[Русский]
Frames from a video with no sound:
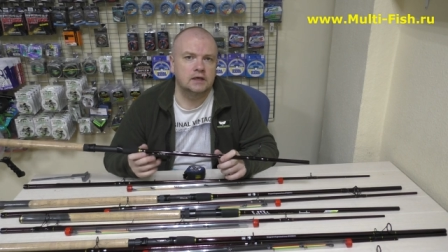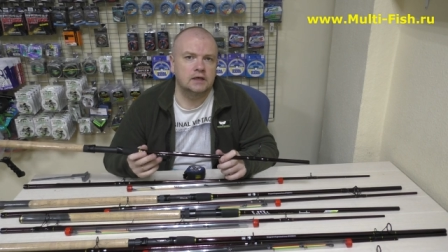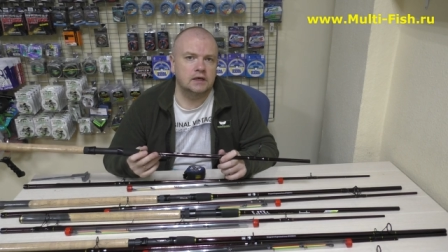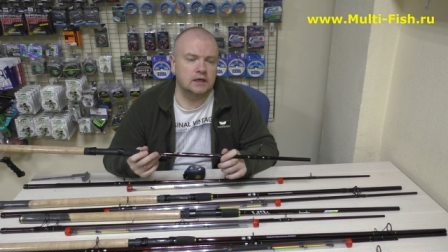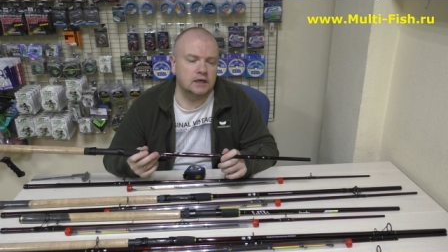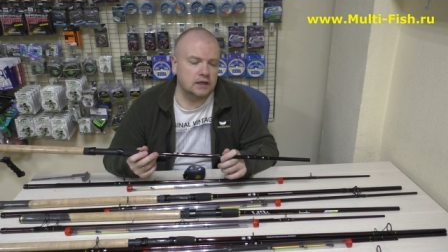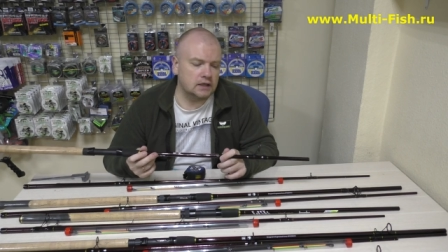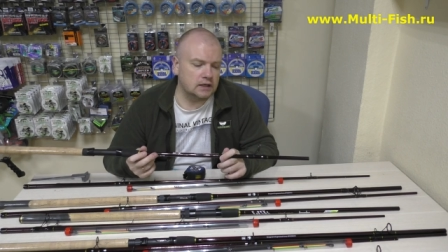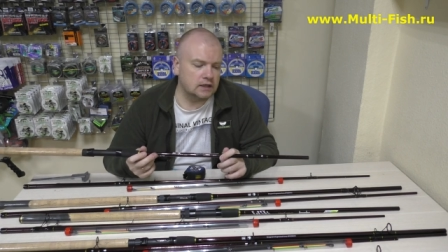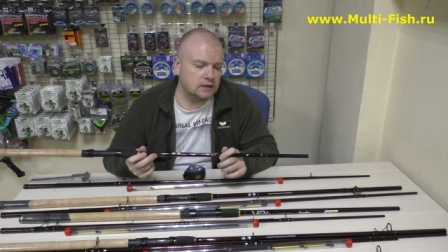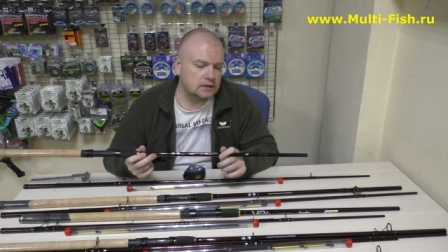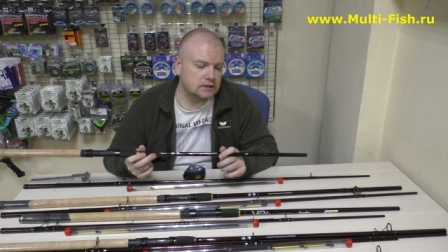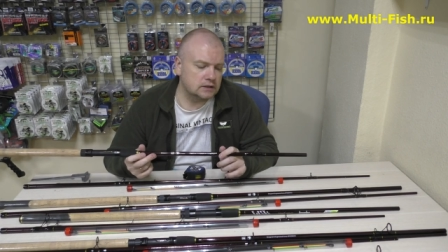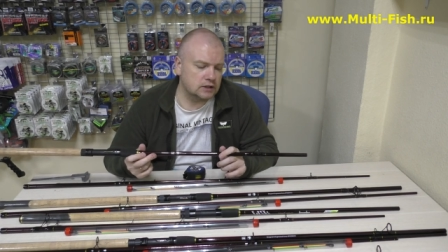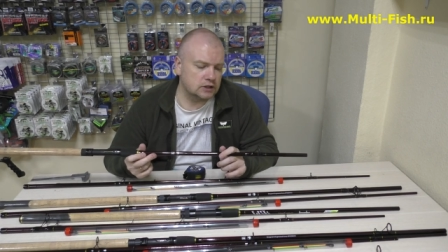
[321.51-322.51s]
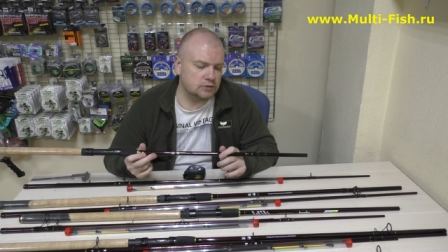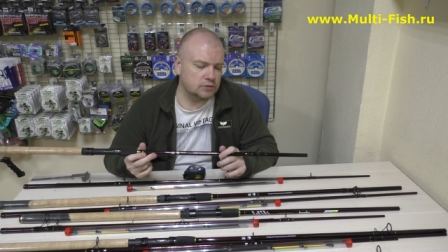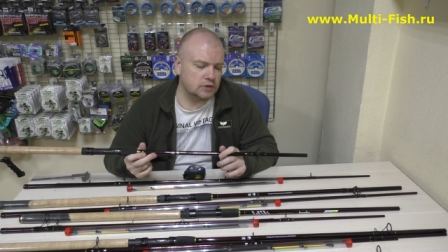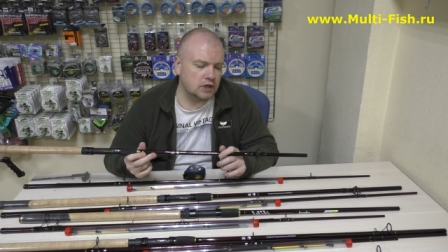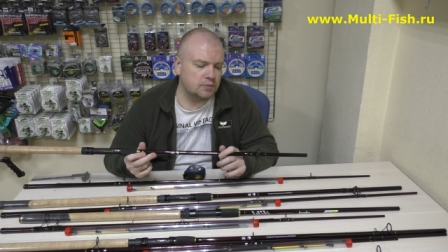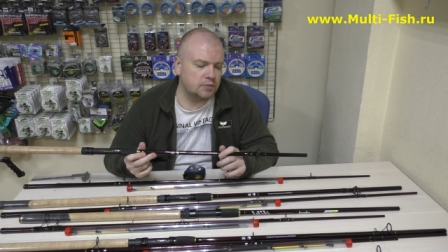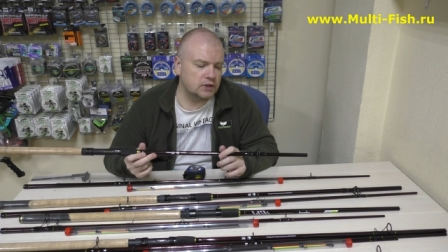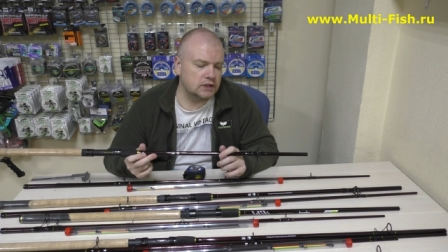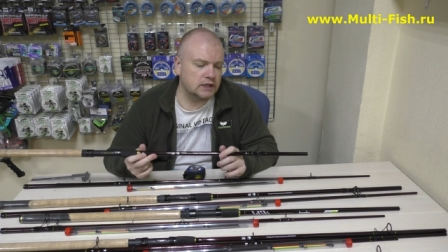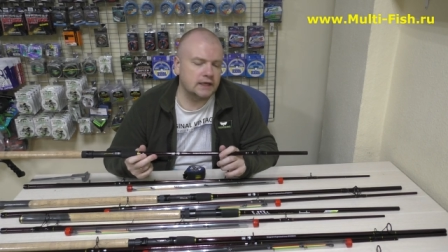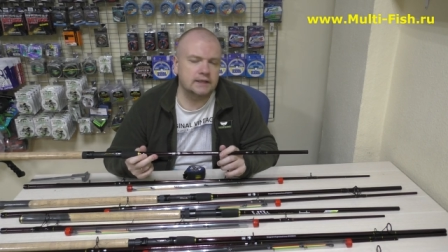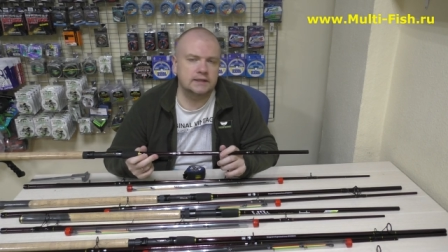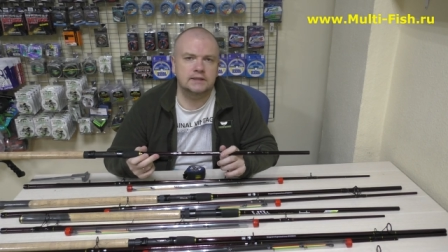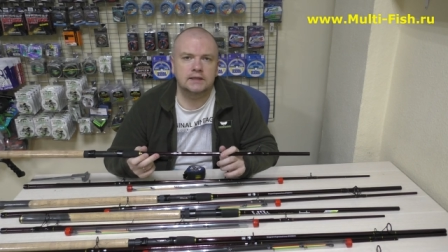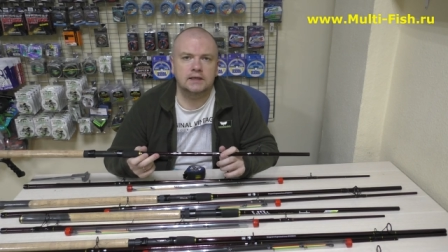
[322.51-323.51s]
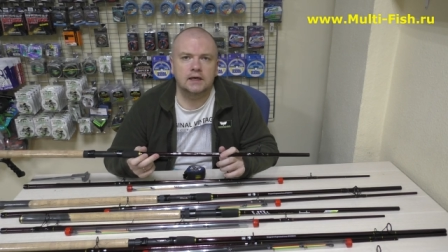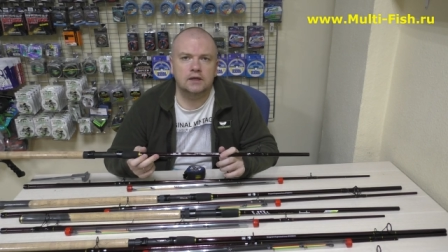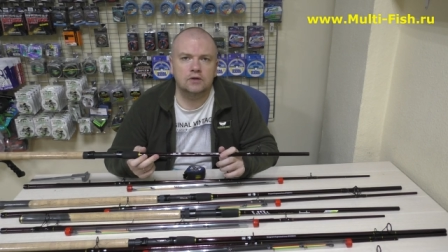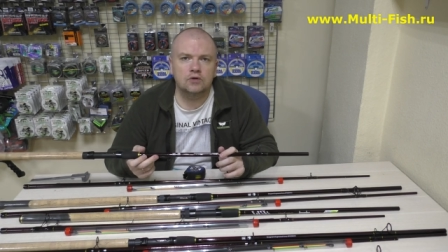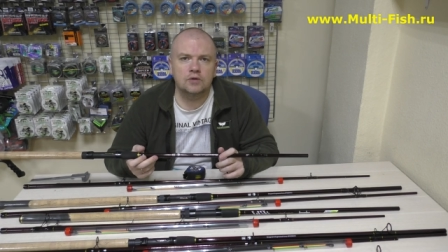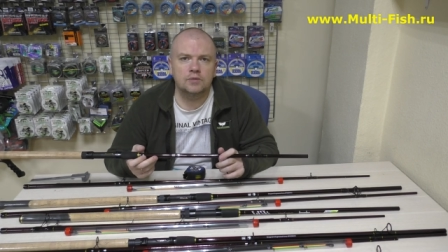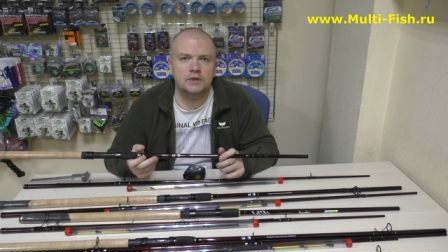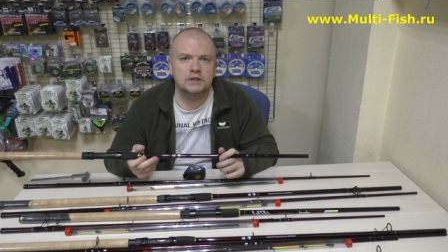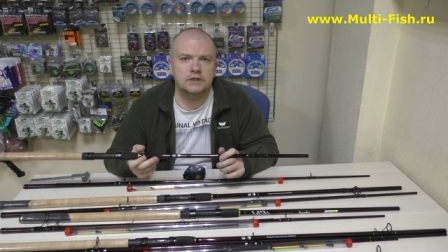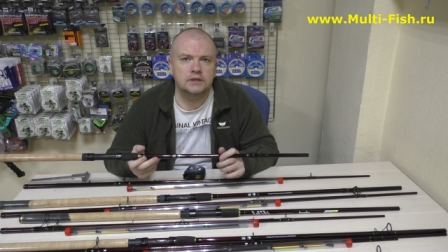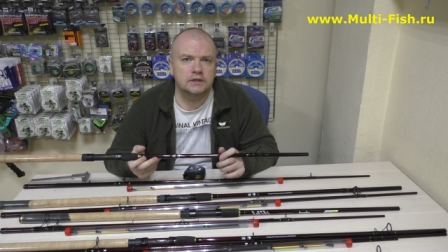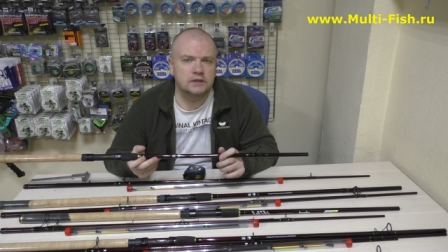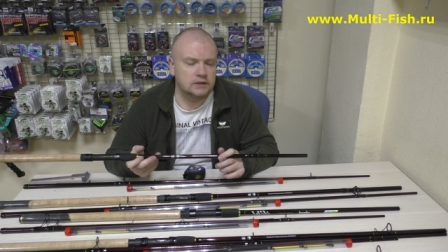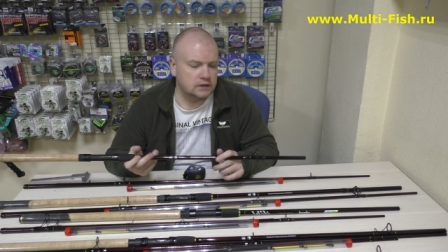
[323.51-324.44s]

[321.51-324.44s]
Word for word: э, скажем так, пытаясь сэкономить,